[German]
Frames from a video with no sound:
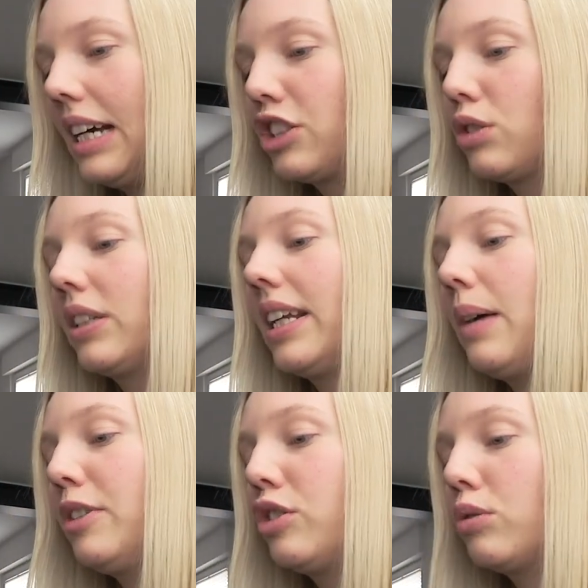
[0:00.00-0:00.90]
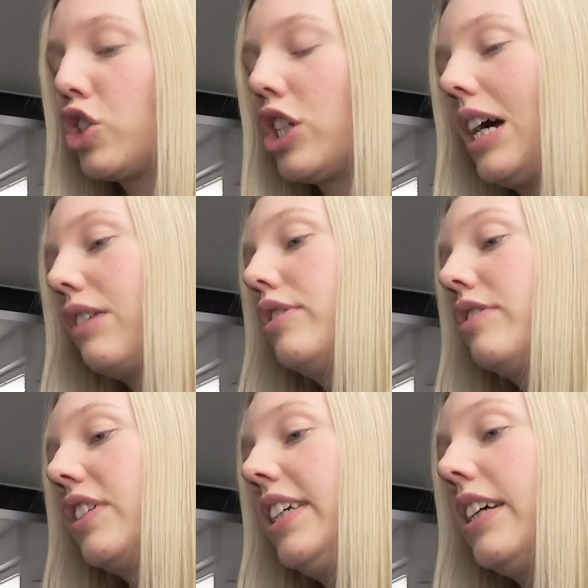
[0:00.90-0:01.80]
Achso, dann habe ich zugeschlagen
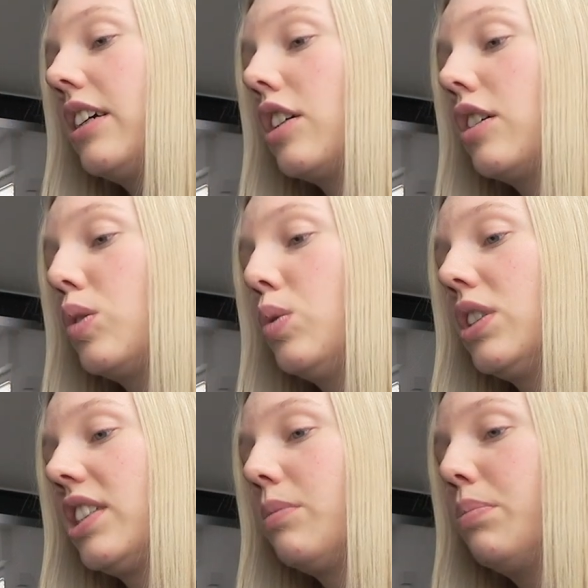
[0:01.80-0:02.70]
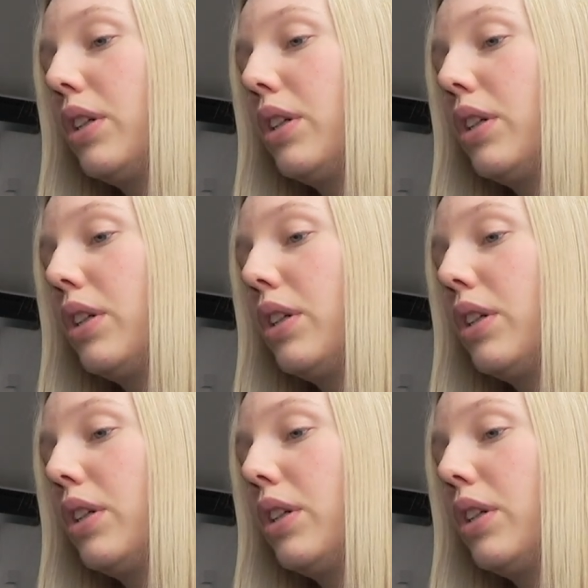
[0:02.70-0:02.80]
für Frieda kurze